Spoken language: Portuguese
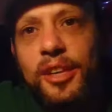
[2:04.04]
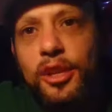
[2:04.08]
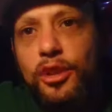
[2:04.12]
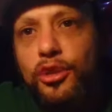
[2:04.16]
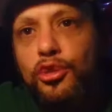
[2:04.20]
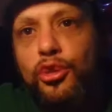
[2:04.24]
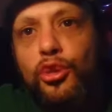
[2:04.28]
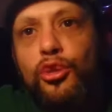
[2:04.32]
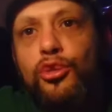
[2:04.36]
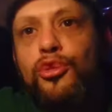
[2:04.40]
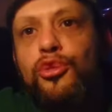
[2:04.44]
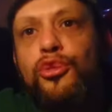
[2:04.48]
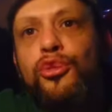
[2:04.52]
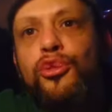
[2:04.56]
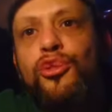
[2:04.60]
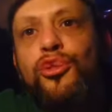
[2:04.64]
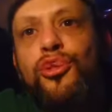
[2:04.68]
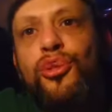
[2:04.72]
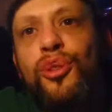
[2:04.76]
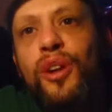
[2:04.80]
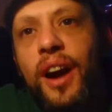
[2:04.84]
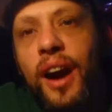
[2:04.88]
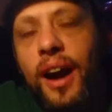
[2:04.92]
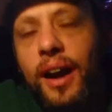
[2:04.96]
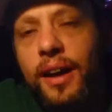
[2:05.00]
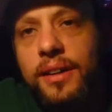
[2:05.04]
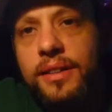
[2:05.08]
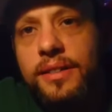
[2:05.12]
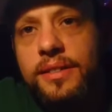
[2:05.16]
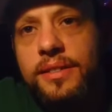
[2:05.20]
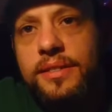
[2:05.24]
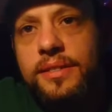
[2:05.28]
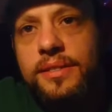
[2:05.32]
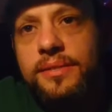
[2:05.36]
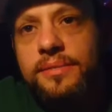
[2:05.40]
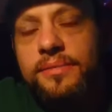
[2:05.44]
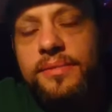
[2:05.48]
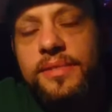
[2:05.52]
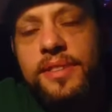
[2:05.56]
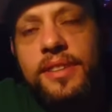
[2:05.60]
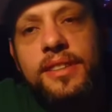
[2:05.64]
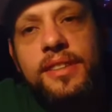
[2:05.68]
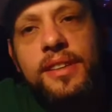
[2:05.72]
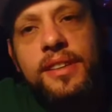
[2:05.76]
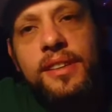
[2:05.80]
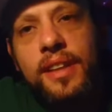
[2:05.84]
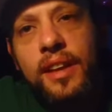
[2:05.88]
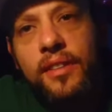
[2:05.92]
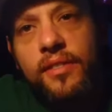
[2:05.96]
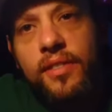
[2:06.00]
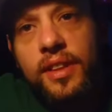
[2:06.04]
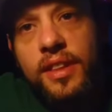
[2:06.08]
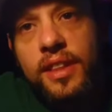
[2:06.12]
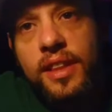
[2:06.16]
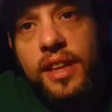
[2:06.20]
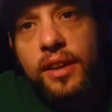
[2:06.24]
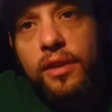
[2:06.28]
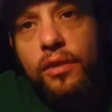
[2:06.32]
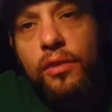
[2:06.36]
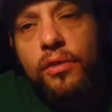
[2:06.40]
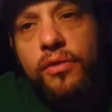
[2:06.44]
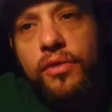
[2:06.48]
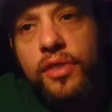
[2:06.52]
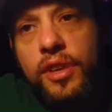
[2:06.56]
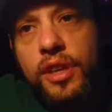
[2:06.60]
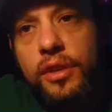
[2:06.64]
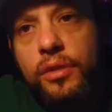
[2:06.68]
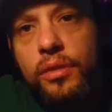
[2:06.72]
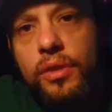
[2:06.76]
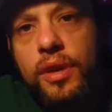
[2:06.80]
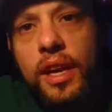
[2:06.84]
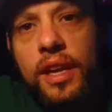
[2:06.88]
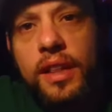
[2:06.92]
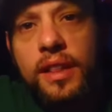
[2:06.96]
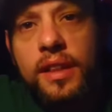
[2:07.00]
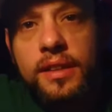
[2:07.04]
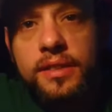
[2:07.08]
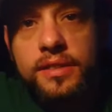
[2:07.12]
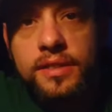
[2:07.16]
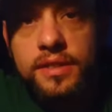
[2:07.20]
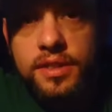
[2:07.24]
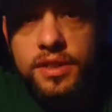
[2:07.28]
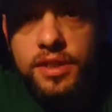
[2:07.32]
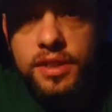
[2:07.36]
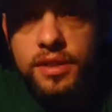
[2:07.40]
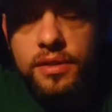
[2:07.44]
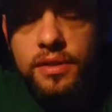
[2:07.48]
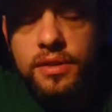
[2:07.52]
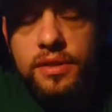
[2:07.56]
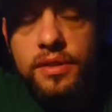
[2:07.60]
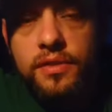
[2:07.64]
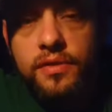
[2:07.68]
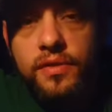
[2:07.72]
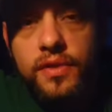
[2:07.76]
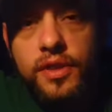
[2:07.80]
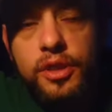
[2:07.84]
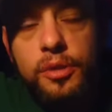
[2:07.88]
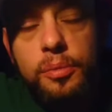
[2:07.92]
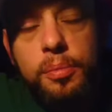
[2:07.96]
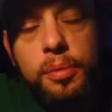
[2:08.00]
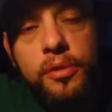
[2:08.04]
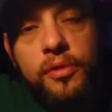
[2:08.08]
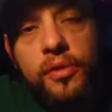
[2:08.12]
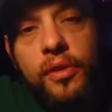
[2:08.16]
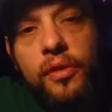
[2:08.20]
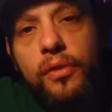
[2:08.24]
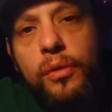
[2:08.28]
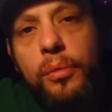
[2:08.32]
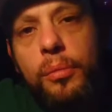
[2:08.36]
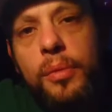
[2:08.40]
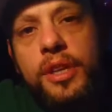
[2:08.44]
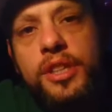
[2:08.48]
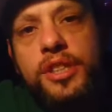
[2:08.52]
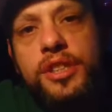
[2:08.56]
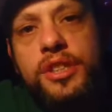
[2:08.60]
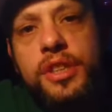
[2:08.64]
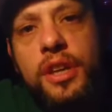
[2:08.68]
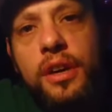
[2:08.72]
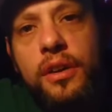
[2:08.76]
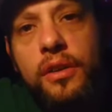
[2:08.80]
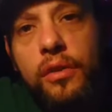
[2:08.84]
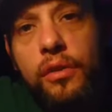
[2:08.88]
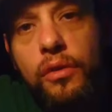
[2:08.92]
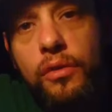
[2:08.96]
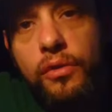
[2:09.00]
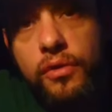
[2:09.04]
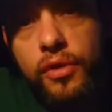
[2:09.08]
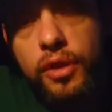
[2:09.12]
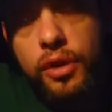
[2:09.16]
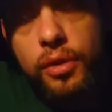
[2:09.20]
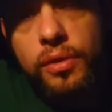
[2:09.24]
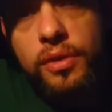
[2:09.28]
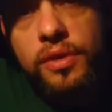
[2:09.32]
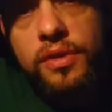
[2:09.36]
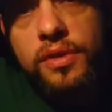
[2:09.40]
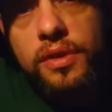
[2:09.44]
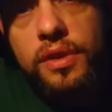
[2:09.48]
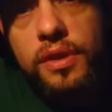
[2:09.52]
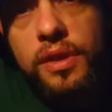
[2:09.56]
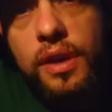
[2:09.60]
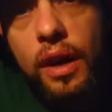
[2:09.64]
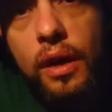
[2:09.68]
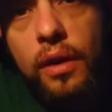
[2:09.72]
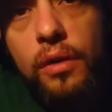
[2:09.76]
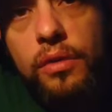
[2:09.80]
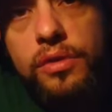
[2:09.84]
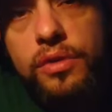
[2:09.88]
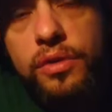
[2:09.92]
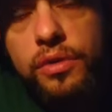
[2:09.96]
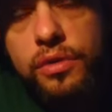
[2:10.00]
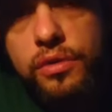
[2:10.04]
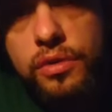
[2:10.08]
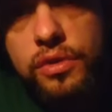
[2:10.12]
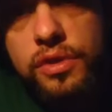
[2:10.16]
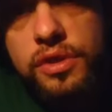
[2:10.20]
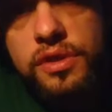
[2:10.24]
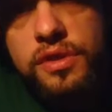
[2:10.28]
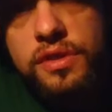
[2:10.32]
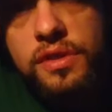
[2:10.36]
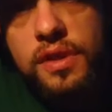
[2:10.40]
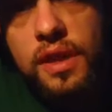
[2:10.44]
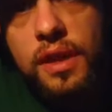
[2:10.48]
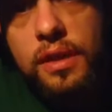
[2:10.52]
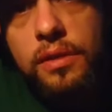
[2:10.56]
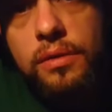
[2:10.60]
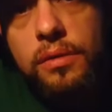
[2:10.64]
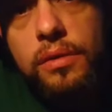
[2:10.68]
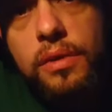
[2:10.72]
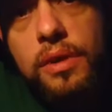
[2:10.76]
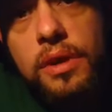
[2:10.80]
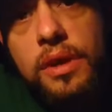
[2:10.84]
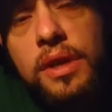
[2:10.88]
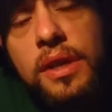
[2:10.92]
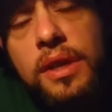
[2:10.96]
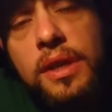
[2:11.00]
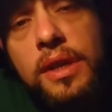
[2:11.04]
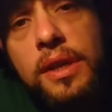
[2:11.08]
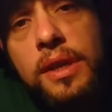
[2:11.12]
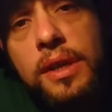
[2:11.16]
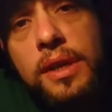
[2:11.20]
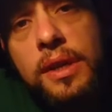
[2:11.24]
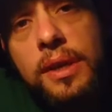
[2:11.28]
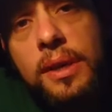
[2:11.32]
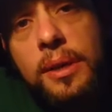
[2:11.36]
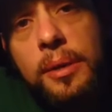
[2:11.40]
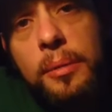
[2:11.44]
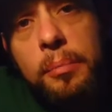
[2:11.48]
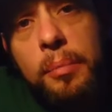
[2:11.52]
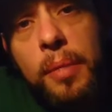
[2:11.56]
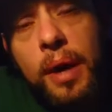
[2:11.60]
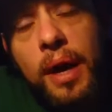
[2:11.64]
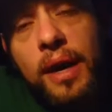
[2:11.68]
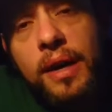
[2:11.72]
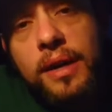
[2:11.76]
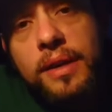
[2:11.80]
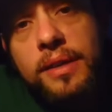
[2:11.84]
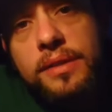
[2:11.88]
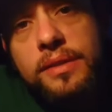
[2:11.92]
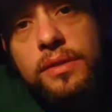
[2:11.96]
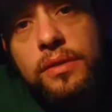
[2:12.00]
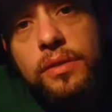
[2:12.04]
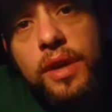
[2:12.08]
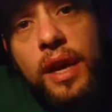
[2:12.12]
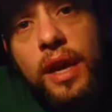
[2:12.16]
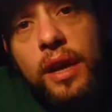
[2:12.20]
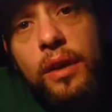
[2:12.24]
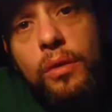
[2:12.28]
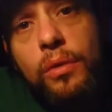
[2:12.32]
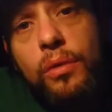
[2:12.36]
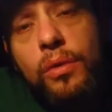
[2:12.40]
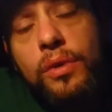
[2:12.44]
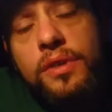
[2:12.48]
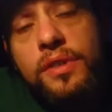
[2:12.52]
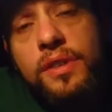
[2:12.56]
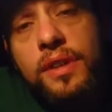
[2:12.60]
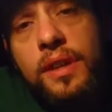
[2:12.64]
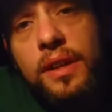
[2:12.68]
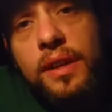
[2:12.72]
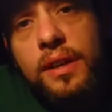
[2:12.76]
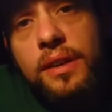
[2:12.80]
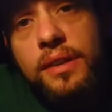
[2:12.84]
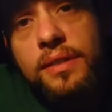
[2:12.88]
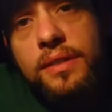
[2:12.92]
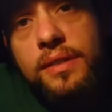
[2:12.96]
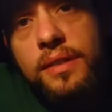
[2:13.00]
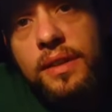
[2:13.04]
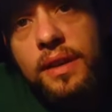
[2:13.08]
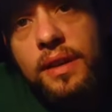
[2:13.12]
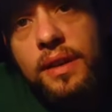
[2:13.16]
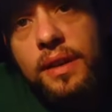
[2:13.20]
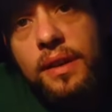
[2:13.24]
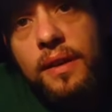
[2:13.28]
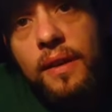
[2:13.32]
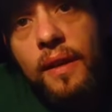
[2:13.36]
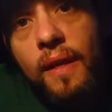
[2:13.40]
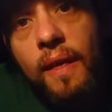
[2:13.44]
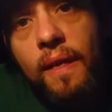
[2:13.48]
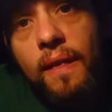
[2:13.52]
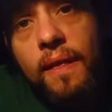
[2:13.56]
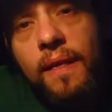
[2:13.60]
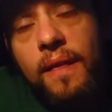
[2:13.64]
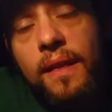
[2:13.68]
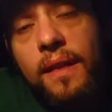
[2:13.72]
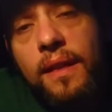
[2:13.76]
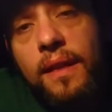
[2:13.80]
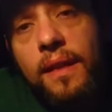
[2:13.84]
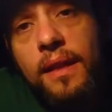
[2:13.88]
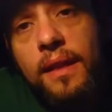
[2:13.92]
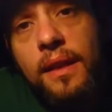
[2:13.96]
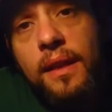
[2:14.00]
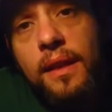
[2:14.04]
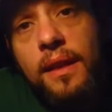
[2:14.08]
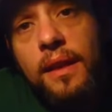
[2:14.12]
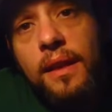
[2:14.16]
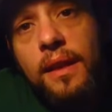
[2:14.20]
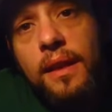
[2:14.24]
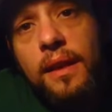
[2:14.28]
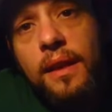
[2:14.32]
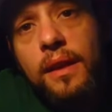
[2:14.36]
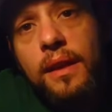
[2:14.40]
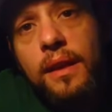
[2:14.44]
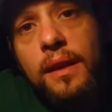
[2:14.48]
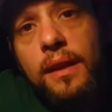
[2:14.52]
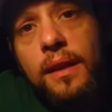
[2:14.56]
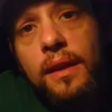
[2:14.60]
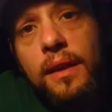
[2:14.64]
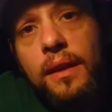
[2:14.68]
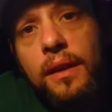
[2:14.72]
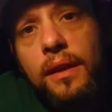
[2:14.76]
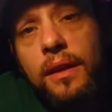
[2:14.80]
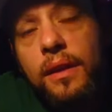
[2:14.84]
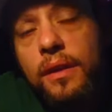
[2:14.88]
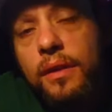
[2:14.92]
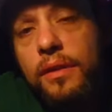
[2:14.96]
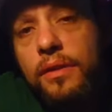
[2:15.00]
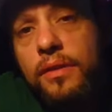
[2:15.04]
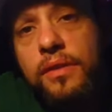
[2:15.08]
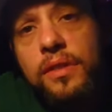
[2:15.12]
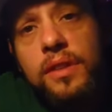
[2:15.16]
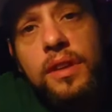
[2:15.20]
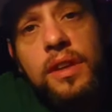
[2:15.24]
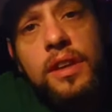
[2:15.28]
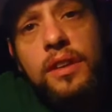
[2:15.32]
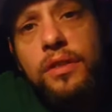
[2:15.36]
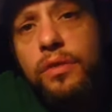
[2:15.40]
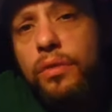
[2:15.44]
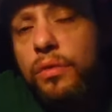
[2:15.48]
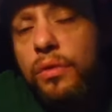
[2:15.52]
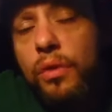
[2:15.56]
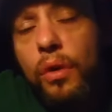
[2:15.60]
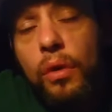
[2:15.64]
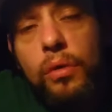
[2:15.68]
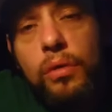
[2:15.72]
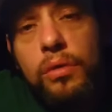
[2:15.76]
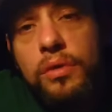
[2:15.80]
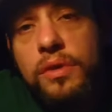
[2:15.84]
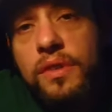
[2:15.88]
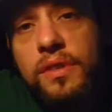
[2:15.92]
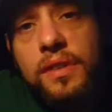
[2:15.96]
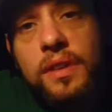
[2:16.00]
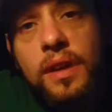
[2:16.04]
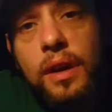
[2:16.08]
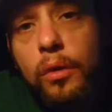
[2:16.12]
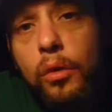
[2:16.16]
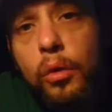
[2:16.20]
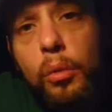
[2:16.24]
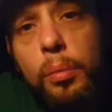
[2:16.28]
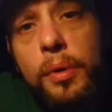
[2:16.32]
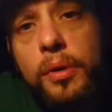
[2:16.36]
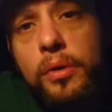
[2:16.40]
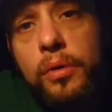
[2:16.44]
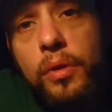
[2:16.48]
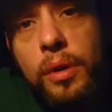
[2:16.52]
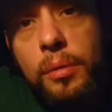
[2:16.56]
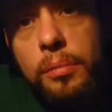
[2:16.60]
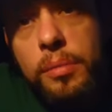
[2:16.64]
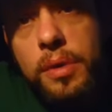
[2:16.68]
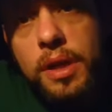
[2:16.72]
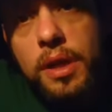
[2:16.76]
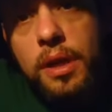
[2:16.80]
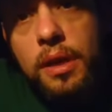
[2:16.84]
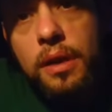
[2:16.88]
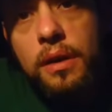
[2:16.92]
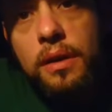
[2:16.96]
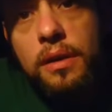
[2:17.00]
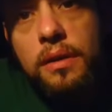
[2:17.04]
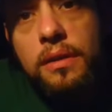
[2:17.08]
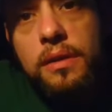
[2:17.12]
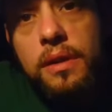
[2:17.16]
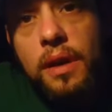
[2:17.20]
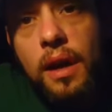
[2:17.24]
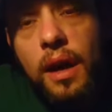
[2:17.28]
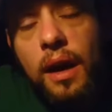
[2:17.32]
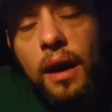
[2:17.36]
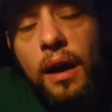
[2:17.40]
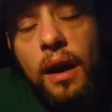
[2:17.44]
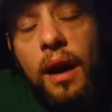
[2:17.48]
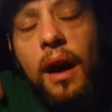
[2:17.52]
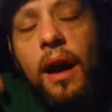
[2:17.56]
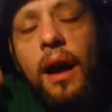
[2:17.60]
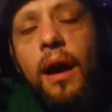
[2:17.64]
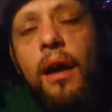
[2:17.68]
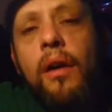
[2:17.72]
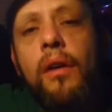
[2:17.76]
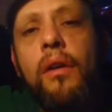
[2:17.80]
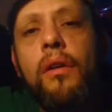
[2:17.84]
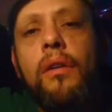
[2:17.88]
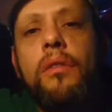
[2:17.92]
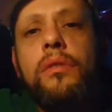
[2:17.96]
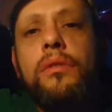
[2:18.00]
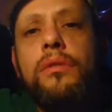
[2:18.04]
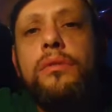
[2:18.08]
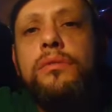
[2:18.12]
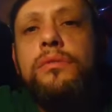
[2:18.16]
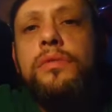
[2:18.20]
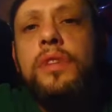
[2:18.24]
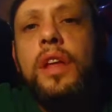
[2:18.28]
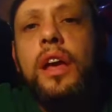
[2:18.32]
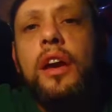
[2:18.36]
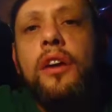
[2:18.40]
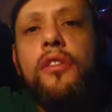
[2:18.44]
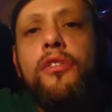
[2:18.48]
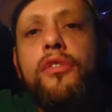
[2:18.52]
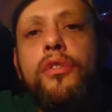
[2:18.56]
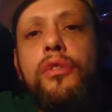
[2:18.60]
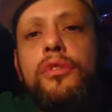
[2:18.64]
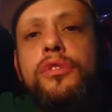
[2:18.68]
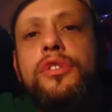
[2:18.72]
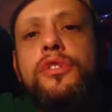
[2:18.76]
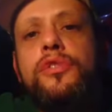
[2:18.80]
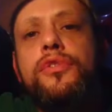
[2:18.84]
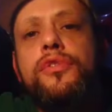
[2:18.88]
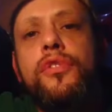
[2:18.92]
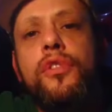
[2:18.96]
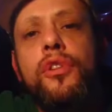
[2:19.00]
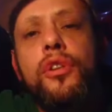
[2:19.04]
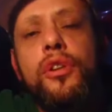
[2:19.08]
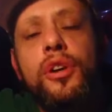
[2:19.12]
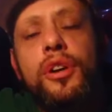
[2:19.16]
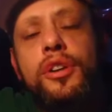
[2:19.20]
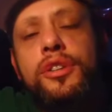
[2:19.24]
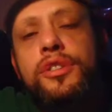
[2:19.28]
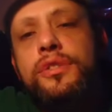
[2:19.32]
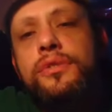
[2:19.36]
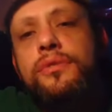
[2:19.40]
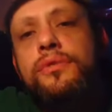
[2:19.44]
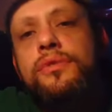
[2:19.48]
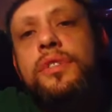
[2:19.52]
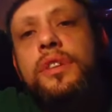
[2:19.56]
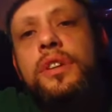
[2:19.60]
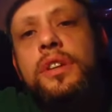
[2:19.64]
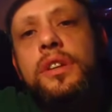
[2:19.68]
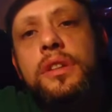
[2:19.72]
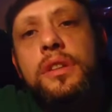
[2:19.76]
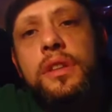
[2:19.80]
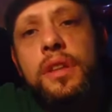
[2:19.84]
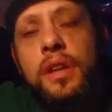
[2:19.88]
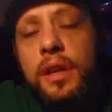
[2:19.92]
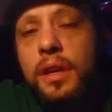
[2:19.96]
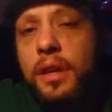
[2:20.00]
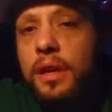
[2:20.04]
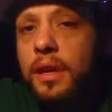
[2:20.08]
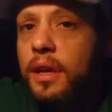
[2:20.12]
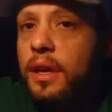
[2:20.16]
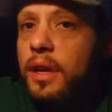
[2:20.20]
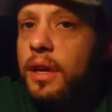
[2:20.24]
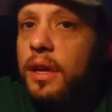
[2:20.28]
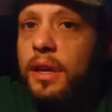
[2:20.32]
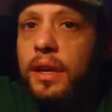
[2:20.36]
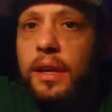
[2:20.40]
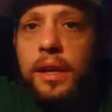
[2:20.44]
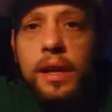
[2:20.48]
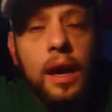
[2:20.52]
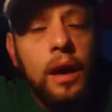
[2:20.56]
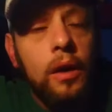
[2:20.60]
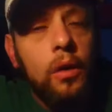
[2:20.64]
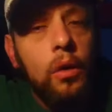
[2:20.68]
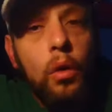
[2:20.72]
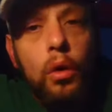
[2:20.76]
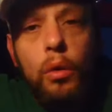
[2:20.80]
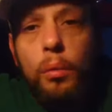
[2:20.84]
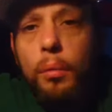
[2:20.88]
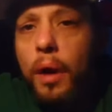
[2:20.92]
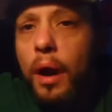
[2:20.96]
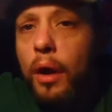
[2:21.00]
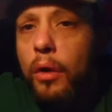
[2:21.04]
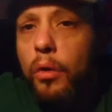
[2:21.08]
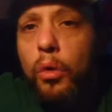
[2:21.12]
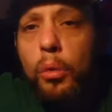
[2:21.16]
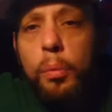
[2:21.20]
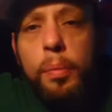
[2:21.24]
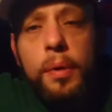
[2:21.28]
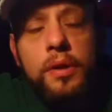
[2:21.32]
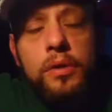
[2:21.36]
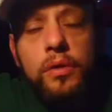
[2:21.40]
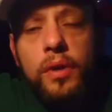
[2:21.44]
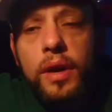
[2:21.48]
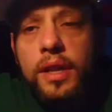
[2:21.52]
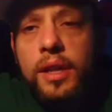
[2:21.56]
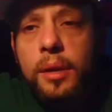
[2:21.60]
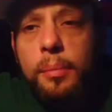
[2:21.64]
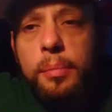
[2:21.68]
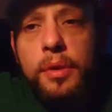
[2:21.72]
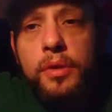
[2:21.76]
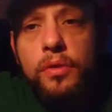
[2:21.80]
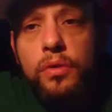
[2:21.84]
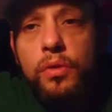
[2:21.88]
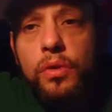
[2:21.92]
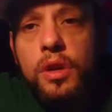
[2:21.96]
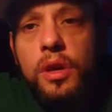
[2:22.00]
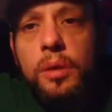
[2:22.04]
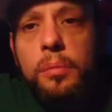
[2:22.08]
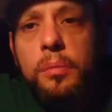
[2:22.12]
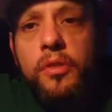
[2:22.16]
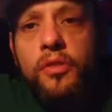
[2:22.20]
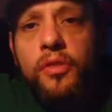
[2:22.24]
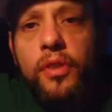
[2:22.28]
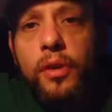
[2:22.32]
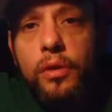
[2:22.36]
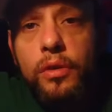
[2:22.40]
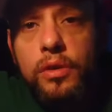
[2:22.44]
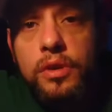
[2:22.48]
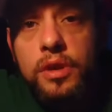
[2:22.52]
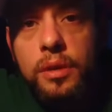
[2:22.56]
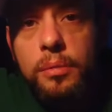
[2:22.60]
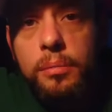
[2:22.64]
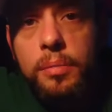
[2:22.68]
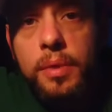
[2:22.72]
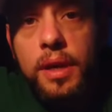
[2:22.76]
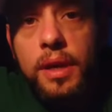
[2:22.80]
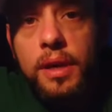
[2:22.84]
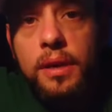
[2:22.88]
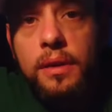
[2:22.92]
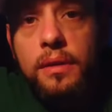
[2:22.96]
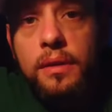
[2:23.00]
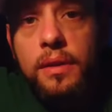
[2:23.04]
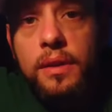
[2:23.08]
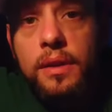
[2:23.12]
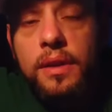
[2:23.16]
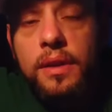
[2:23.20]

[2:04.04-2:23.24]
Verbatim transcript: em todos os lugares. Vocês já devem ter ouvido, quem está assistindo esse vídeo provavelmente já ouviu esse áudio que eu estou dizendo, mas eu quero esclarecer que se isso não acontecer, a culpa não é minha tá? Ah, não tem a fonte forte, não sei o que tem. E a, a culpa não é da pessoa que me falou também.